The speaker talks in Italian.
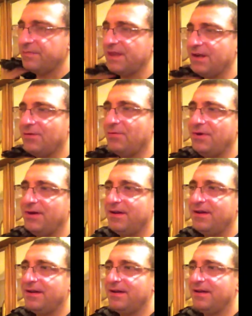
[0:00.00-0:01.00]
e
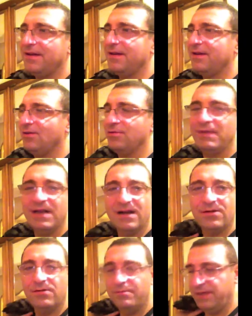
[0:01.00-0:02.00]
quindi dormirà
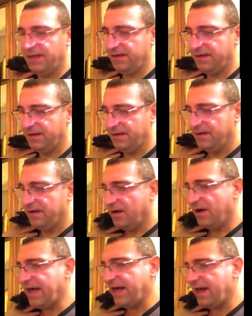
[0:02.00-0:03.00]
con me.
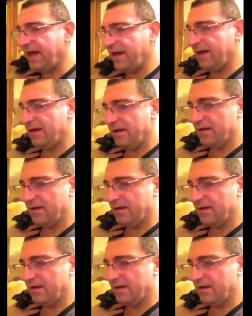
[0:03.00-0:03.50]
Ehi! Eh.